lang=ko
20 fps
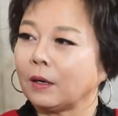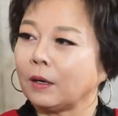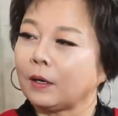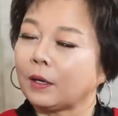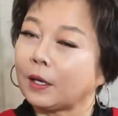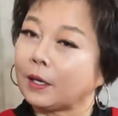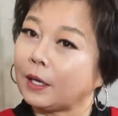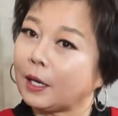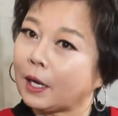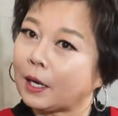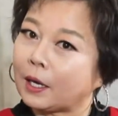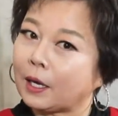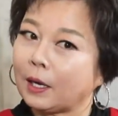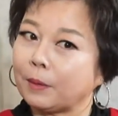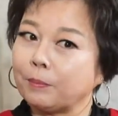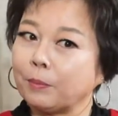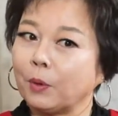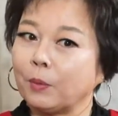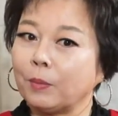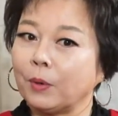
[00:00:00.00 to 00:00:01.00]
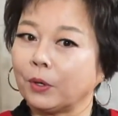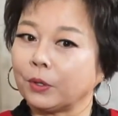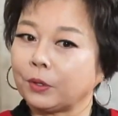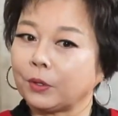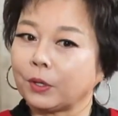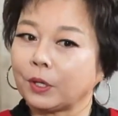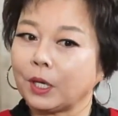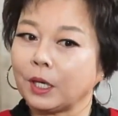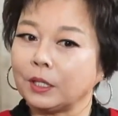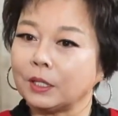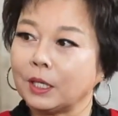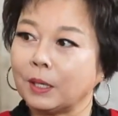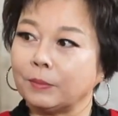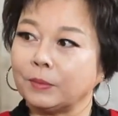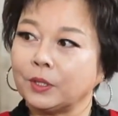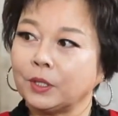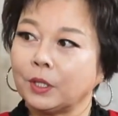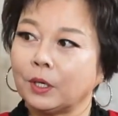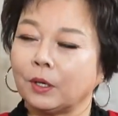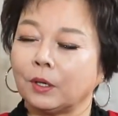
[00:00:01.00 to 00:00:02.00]
이렇게 약간 보면 어떤 게
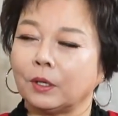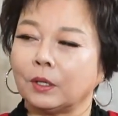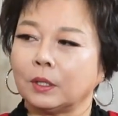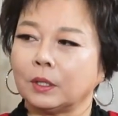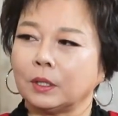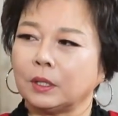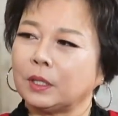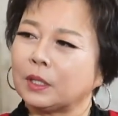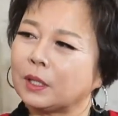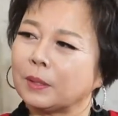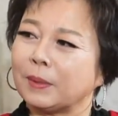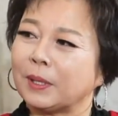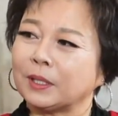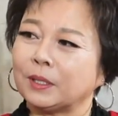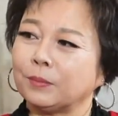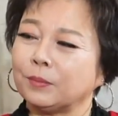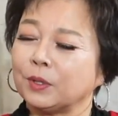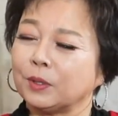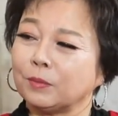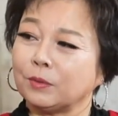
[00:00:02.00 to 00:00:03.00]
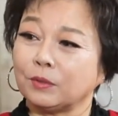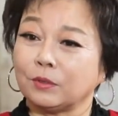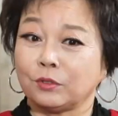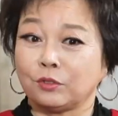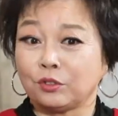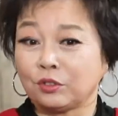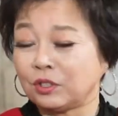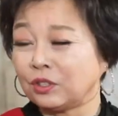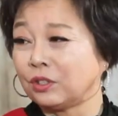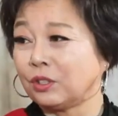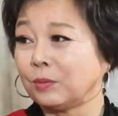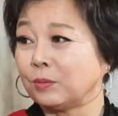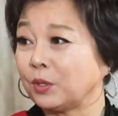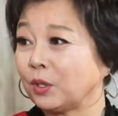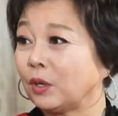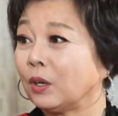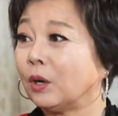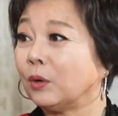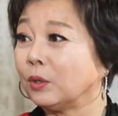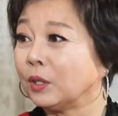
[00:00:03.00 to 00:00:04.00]
있냐면요. 이렇게 말씀드리면 유진 선생님
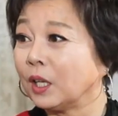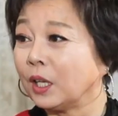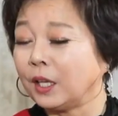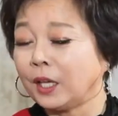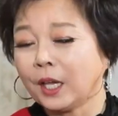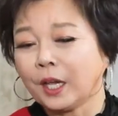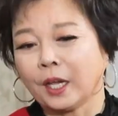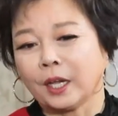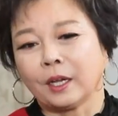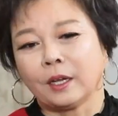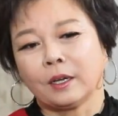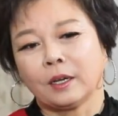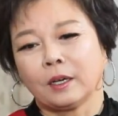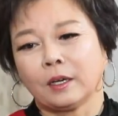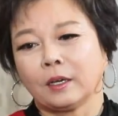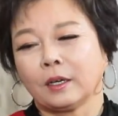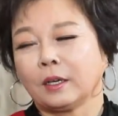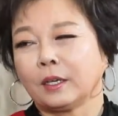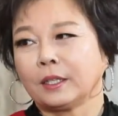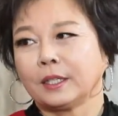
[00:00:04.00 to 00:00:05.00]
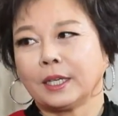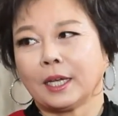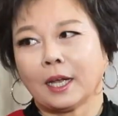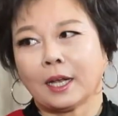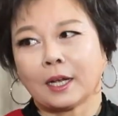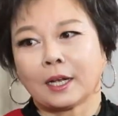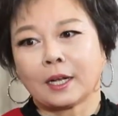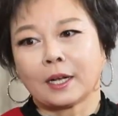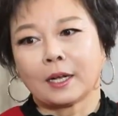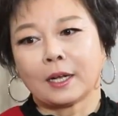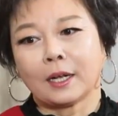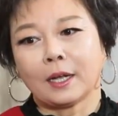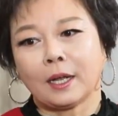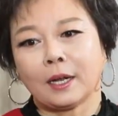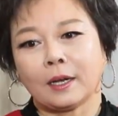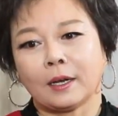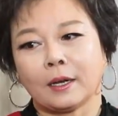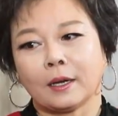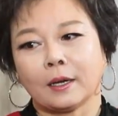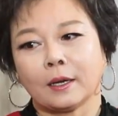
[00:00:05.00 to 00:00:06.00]
전화 올 텐데
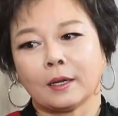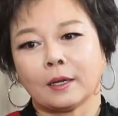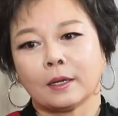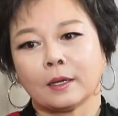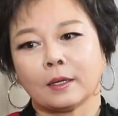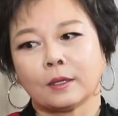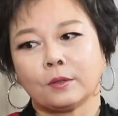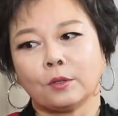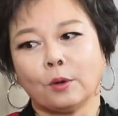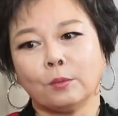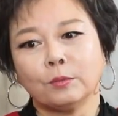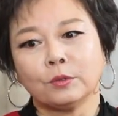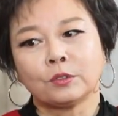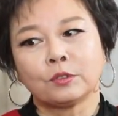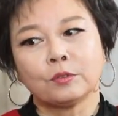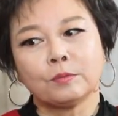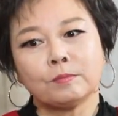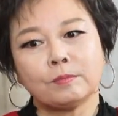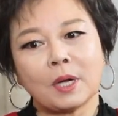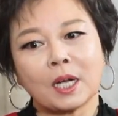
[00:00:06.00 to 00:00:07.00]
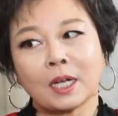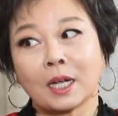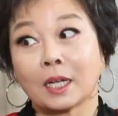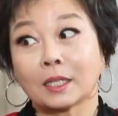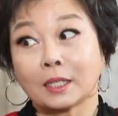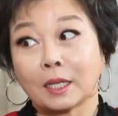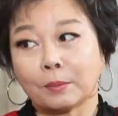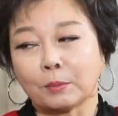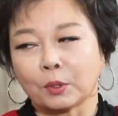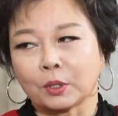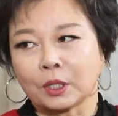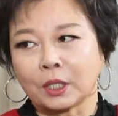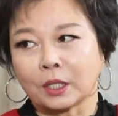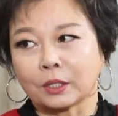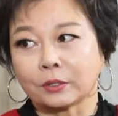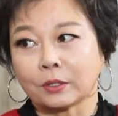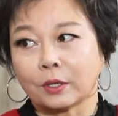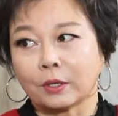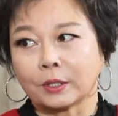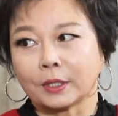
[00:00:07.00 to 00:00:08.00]
약간 너무 순박하다
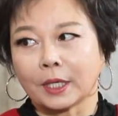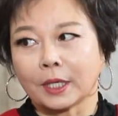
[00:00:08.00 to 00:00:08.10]
못해서